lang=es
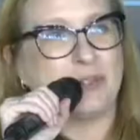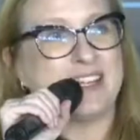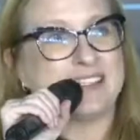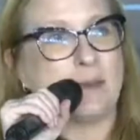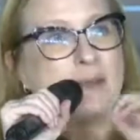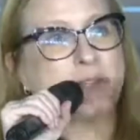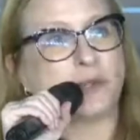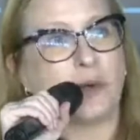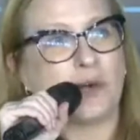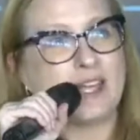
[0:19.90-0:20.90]
esta
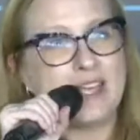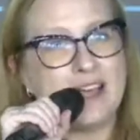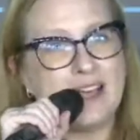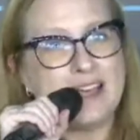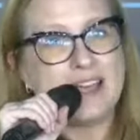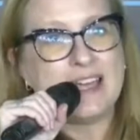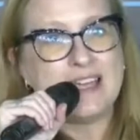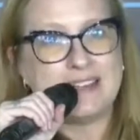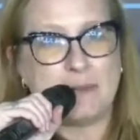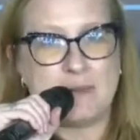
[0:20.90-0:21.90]
metodología y
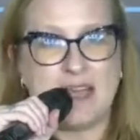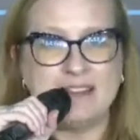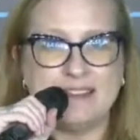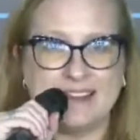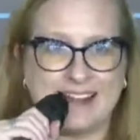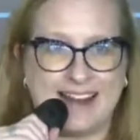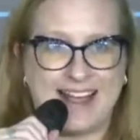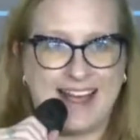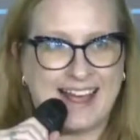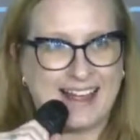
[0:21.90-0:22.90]
también
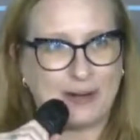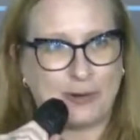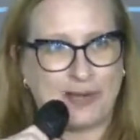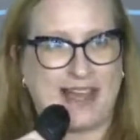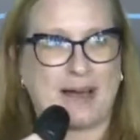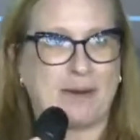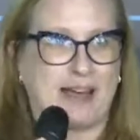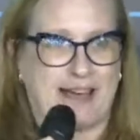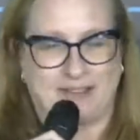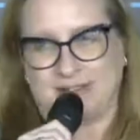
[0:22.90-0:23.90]
lo, que,
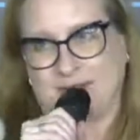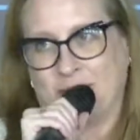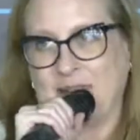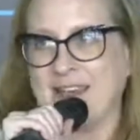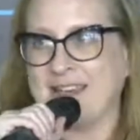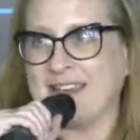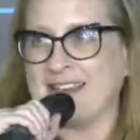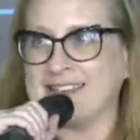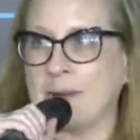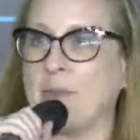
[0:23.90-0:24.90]
lo que
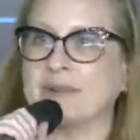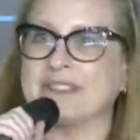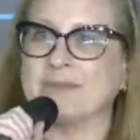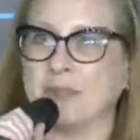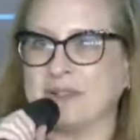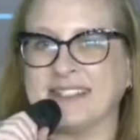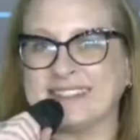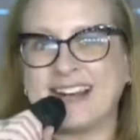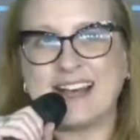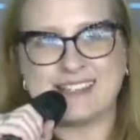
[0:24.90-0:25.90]
está por por
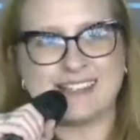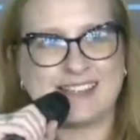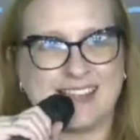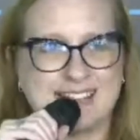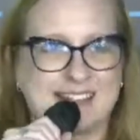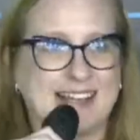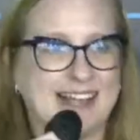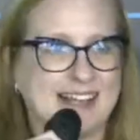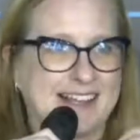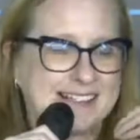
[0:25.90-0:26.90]
detrás, que
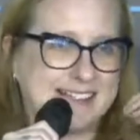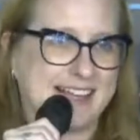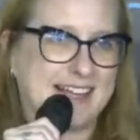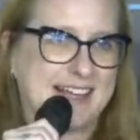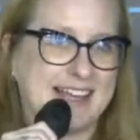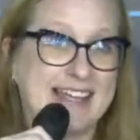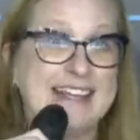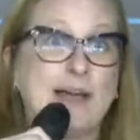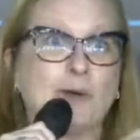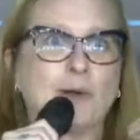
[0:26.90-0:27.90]
esta, esta
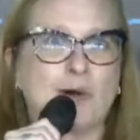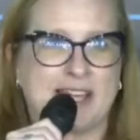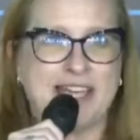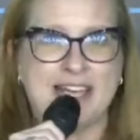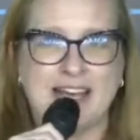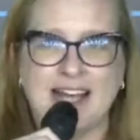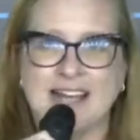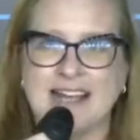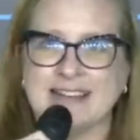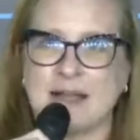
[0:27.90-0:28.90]
ideología
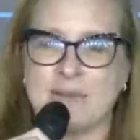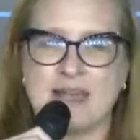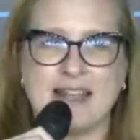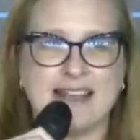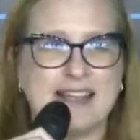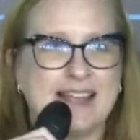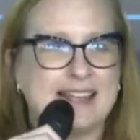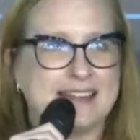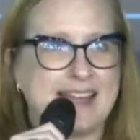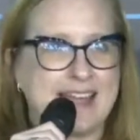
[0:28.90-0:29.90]
también
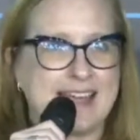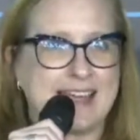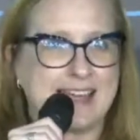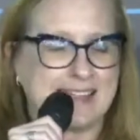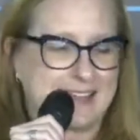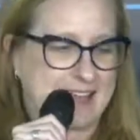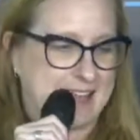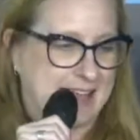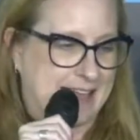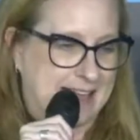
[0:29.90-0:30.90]

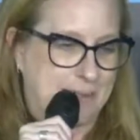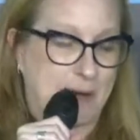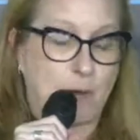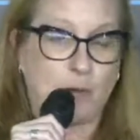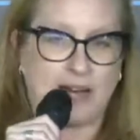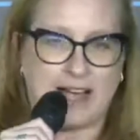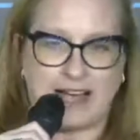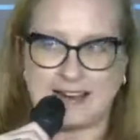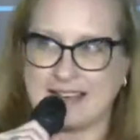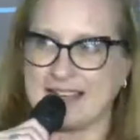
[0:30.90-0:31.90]
de, de,
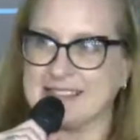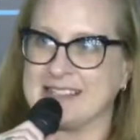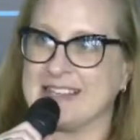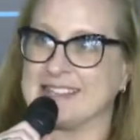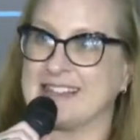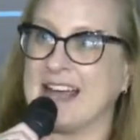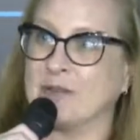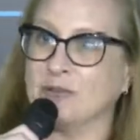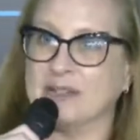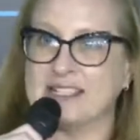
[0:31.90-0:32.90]
macular este
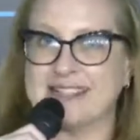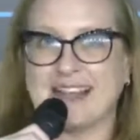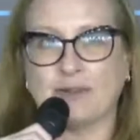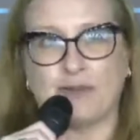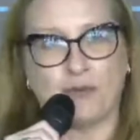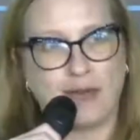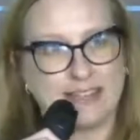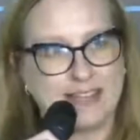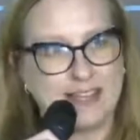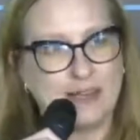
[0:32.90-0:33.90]
Estado, un Estado fuerte,